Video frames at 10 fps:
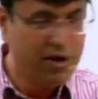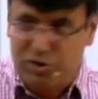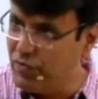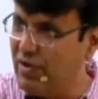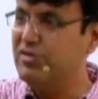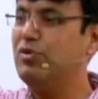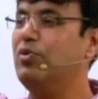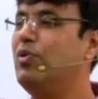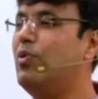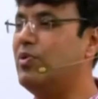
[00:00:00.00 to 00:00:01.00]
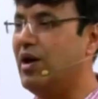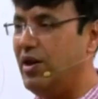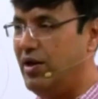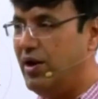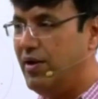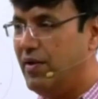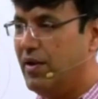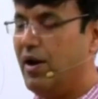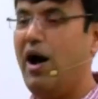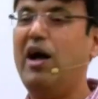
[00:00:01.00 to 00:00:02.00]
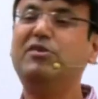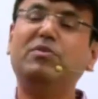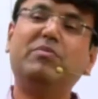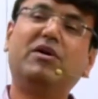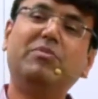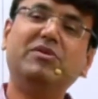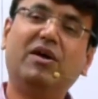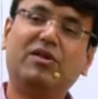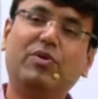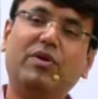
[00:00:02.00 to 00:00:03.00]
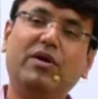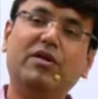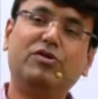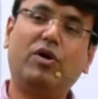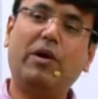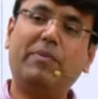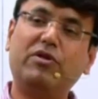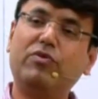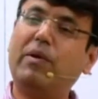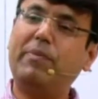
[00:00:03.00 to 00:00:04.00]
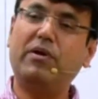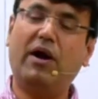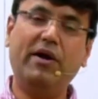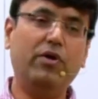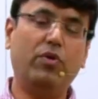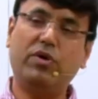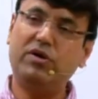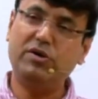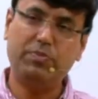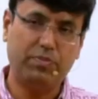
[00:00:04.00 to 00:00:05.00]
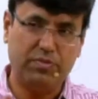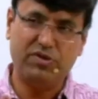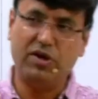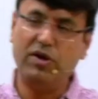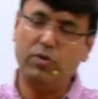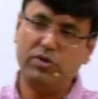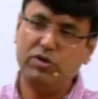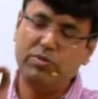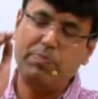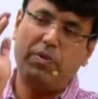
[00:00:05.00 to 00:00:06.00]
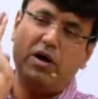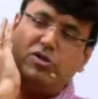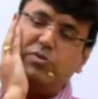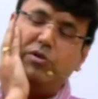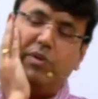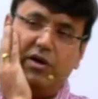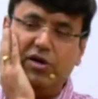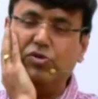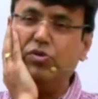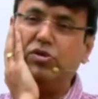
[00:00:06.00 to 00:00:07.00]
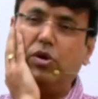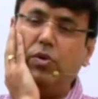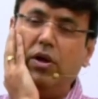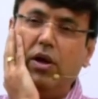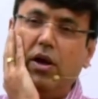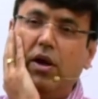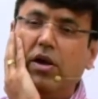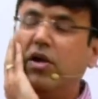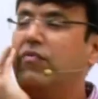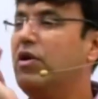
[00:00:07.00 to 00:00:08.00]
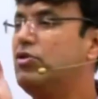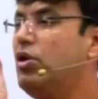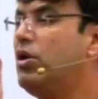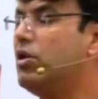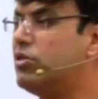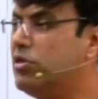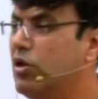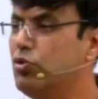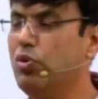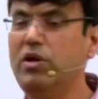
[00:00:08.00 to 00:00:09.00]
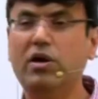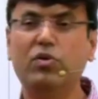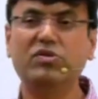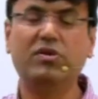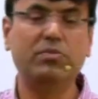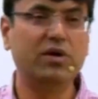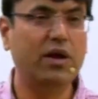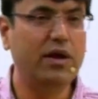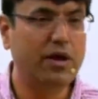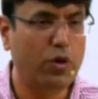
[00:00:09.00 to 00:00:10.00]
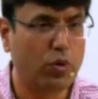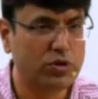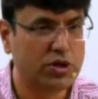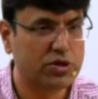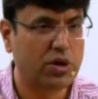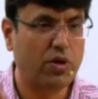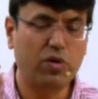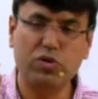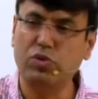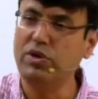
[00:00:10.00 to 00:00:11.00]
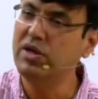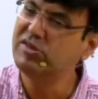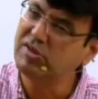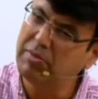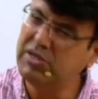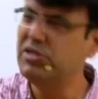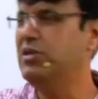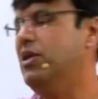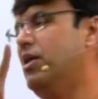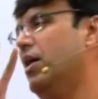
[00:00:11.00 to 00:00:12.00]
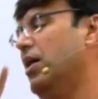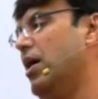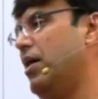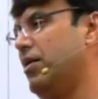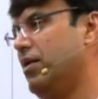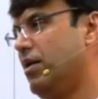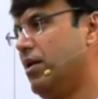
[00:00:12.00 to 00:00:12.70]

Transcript: तो वहां से उनको उठा लिया आज भी मैं कभी जाता हूँ रीगल चौराहे पर तो वहां पर गाड़ी रोककर जब सिग्नल होता है तो मैं पांच मिनट बैठ के सोचता हूँ कि व्यक्ति कितना दुनिया को समझाने की कोशिश कर रहे है और दुनिया समझ ही नहीं रही है यार